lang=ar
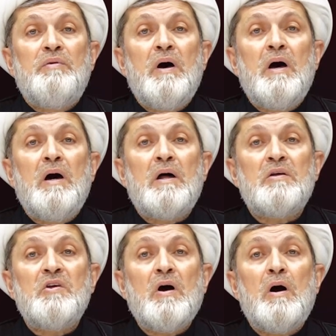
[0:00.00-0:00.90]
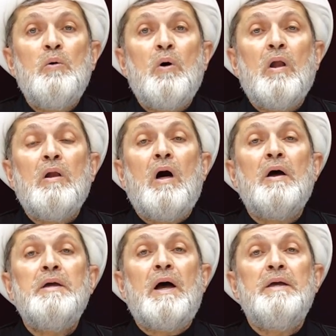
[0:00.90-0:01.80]
فرزقه الله
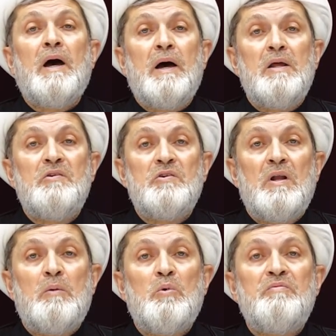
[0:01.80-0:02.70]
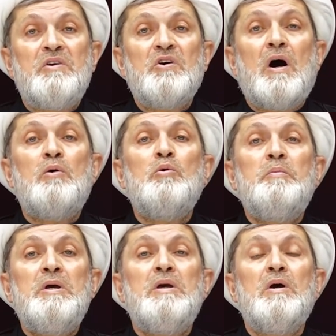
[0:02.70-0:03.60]
يحيى عليه السلام وفجعه
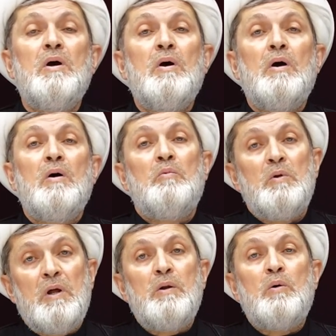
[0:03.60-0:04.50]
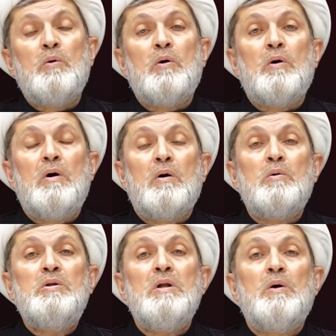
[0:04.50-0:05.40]
به لأنه
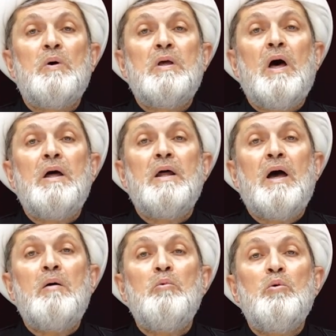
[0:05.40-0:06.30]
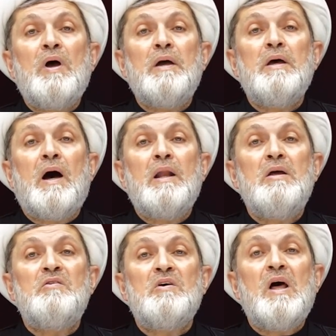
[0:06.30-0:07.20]
قتل وكان حمل يحيى
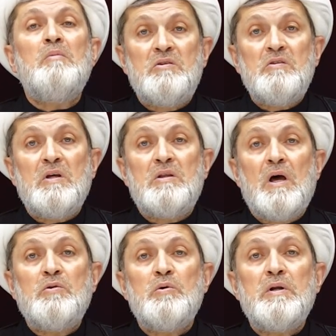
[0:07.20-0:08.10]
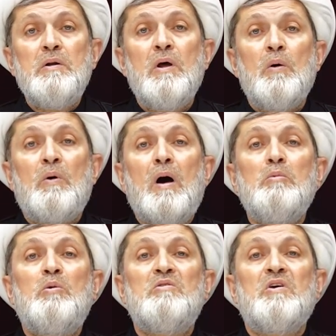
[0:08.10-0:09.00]
عليه السلام ستة أشهر
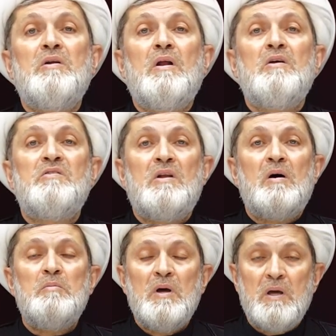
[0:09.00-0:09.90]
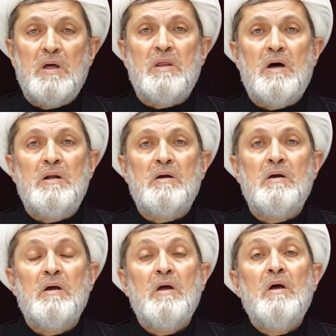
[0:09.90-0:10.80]
وحمل الحسين عليه السلام
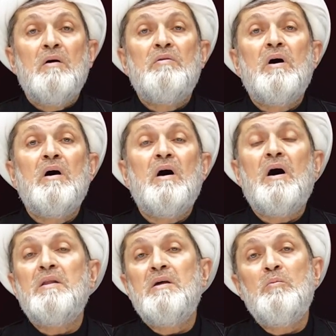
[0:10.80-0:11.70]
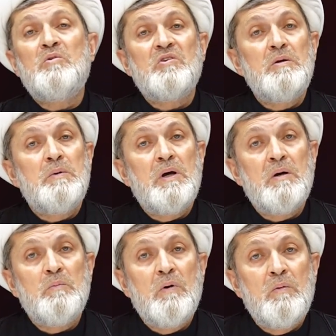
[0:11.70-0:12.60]
كذلك فهذه
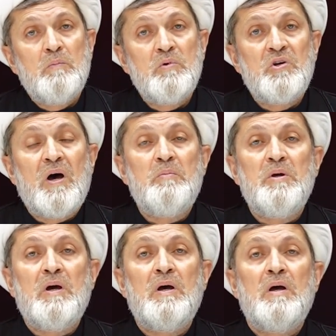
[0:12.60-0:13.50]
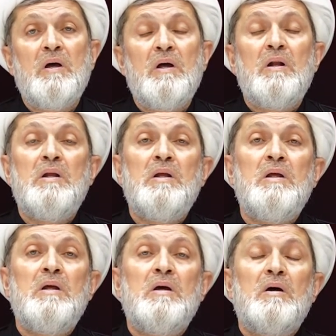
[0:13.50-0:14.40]
المصيبة مشابهة
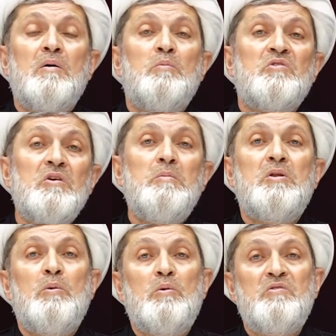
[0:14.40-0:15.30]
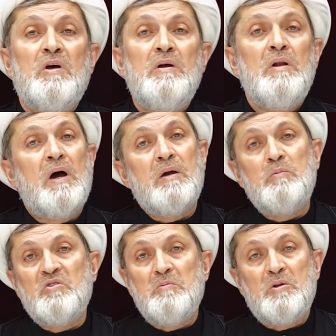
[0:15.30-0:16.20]
لمصيبة الحسين لكن
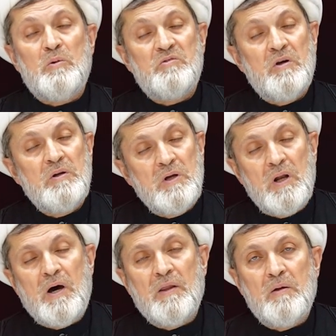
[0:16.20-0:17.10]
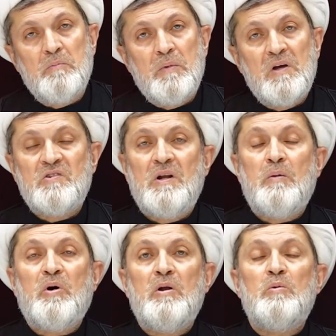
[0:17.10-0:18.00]
مصيبة الحسين هي الأعظم
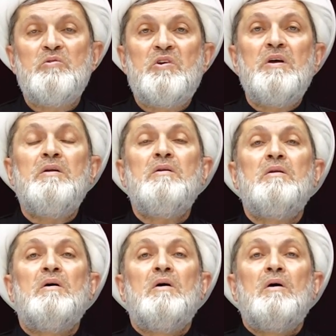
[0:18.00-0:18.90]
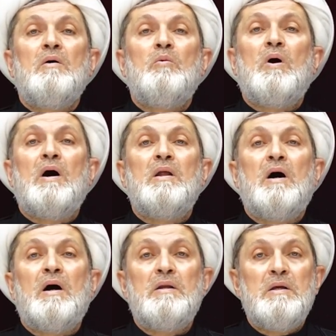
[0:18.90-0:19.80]
السلام على الحسين وعلى
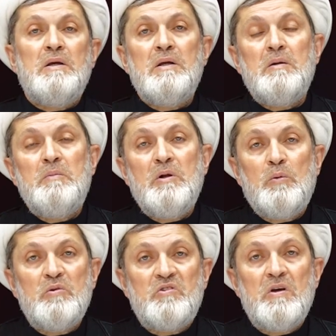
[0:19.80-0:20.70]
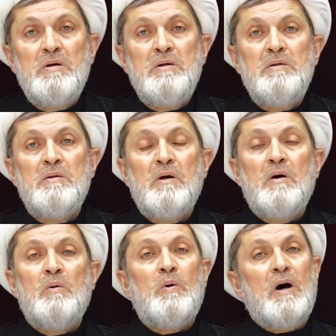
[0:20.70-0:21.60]
علي بن الحسين
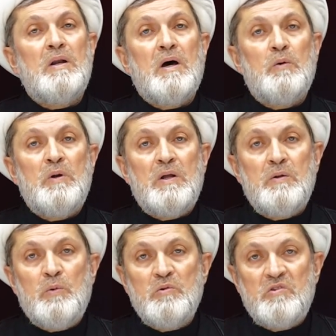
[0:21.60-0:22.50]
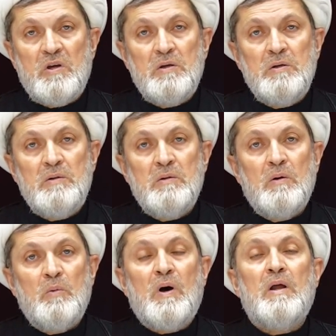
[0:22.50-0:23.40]
وعلى أولاد الحسين
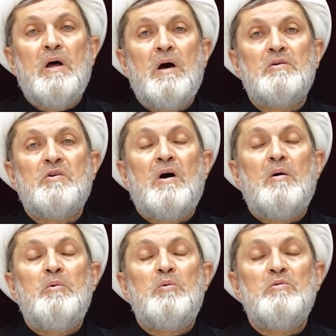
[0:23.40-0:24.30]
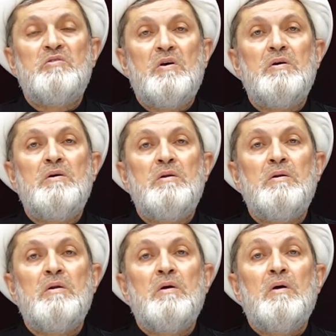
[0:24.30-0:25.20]
وعلى أصحاب
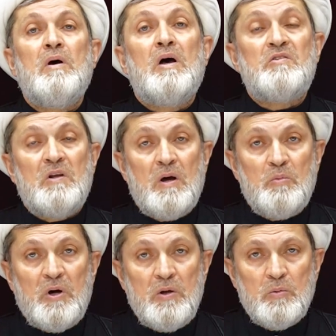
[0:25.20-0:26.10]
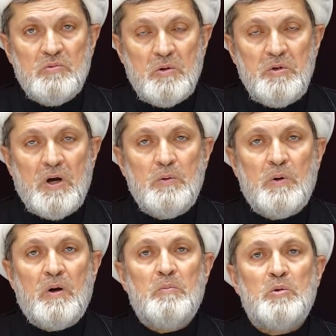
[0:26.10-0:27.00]
الحسين السلام عليكم جميعا
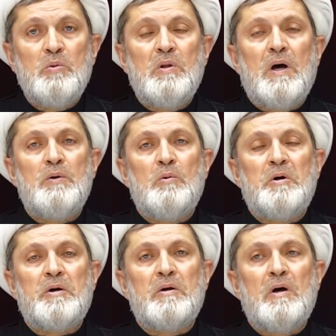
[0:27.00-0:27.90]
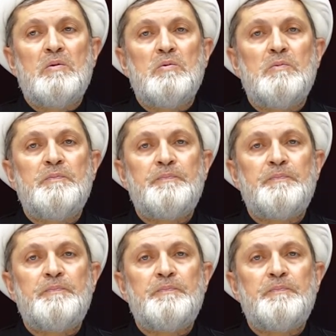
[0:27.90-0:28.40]
ورحمة الله وبركاته